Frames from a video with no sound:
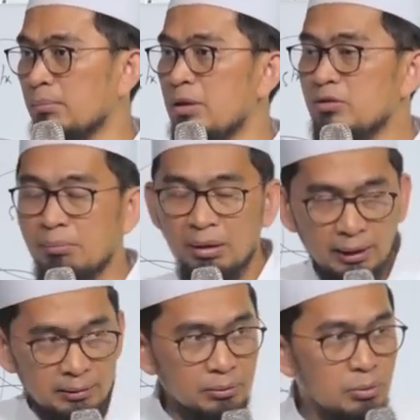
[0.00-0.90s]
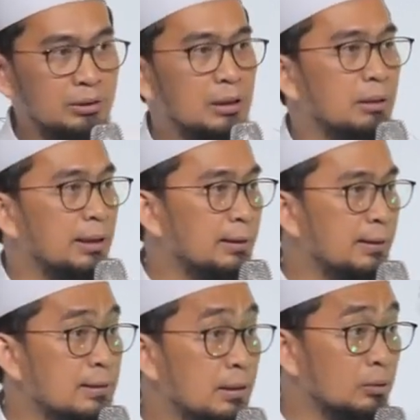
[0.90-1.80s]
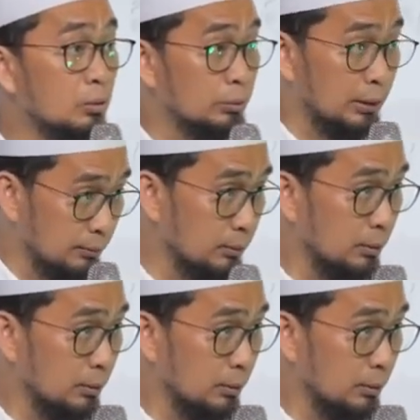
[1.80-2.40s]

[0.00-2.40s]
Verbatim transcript: bisa mengandung dan melahirkan keturunan.